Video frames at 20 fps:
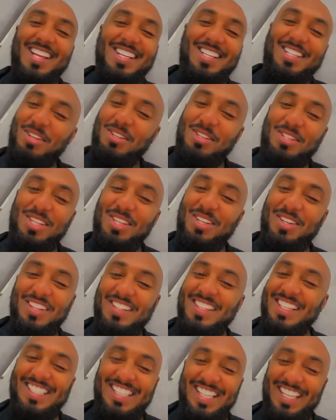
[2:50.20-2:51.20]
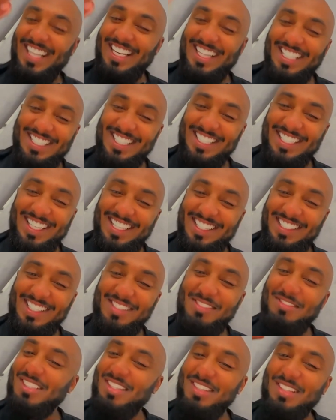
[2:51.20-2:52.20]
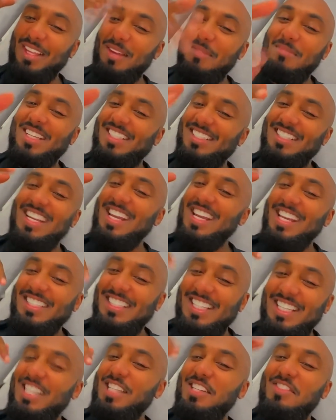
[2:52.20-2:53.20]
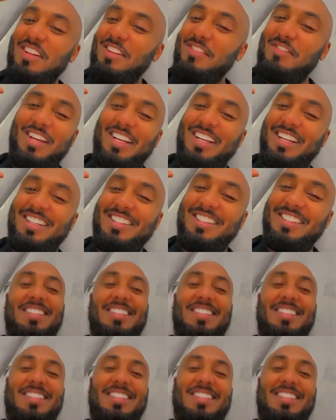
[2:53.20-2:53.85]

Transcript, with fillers: ceux qui connaissent les clashs d'internet, vous savez très bien c'est qui que je viens de faire là.